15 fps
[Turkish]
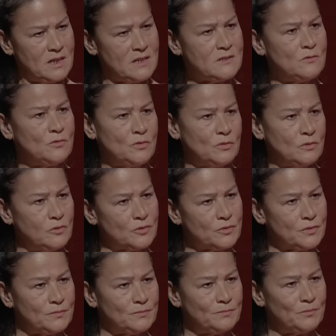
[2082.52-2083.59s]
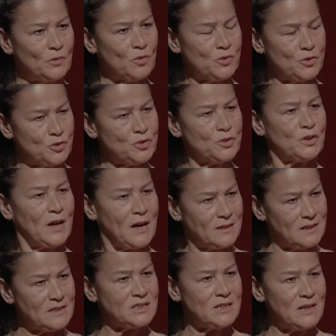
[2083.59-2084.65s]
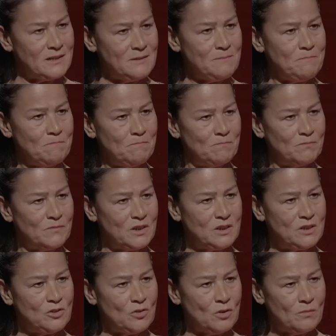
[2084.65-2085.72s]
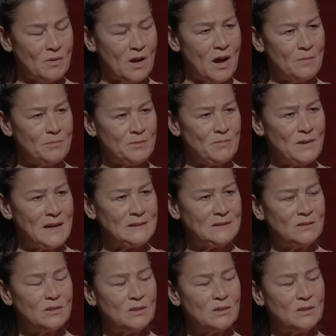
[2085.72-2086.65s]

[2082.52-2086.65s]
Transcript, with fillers: tez duyulur. O küçük kardeşlerim gidiyor abimle